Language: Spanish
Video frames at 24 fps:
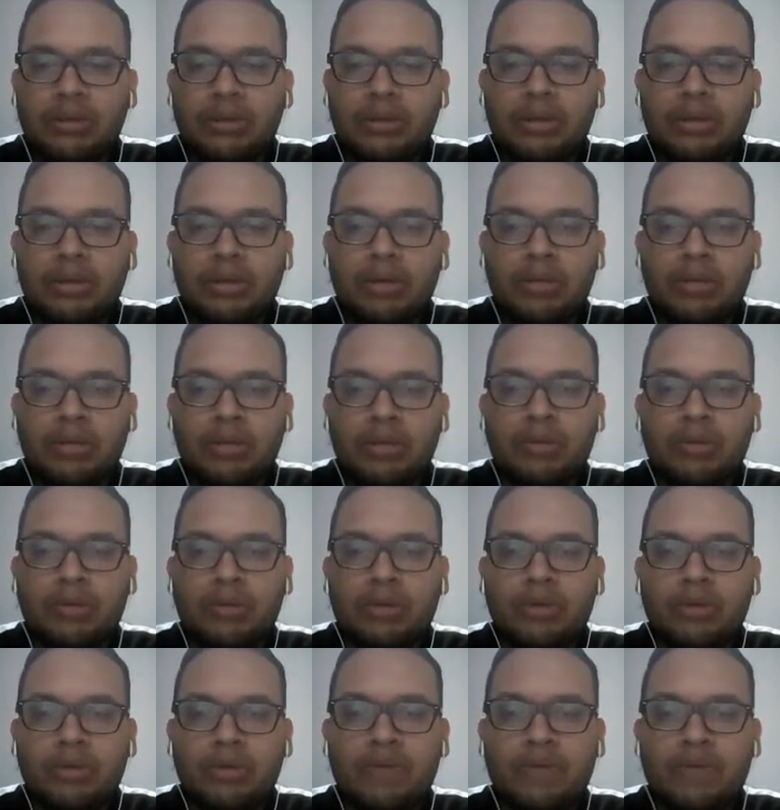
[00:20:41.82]
ahí
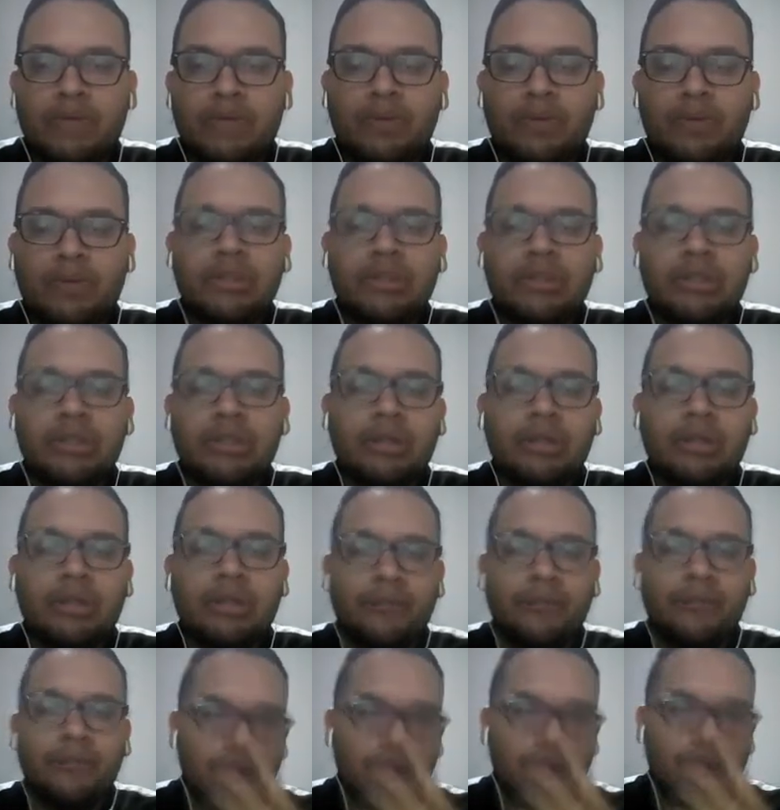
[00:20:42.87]
podemos ver la frecuencia
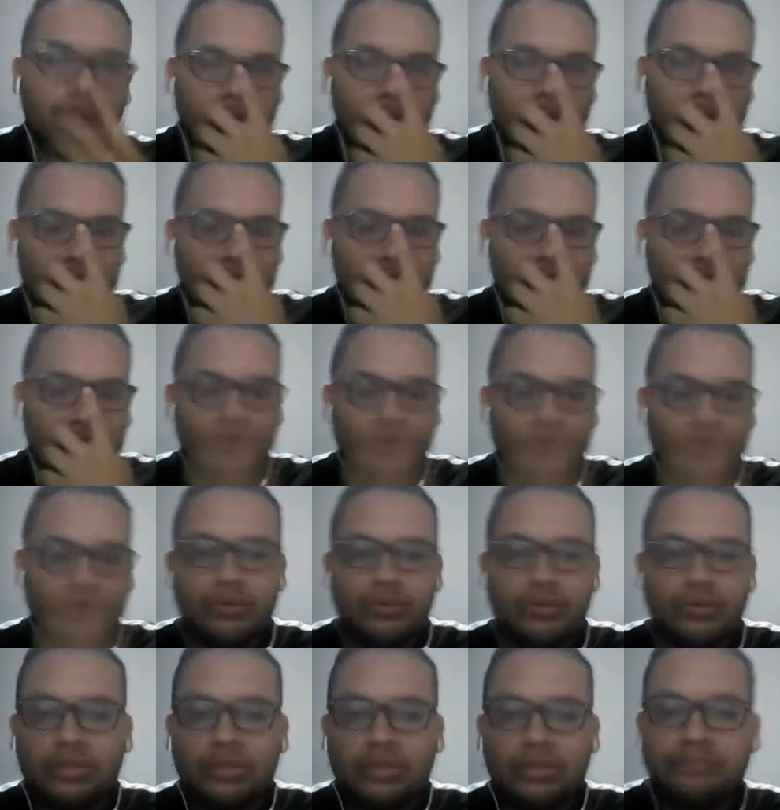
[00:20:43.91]
relativa
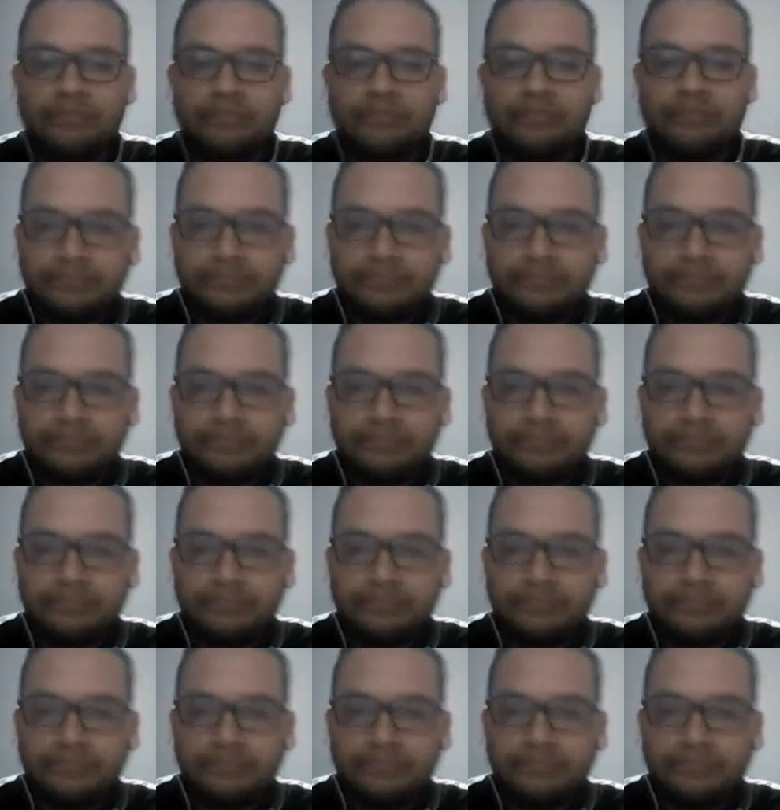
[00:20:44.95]
absoluta,